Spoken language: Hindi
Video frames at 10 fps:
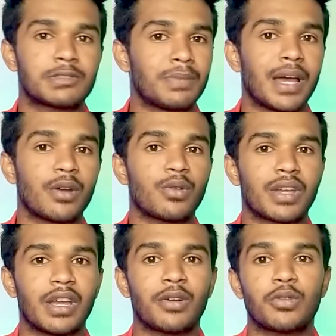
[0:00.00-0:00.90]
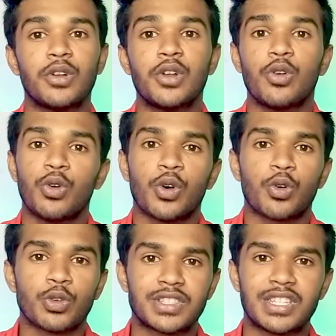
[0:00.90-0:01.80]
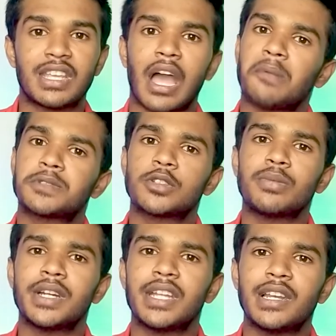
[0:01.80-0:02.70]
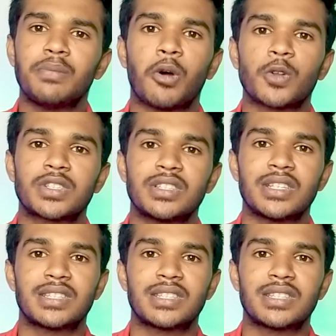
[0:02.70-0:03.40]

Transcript: इंस्पायर होके आप कुछ सीखे आपसे तो मैं डेली बहुत चीज़ें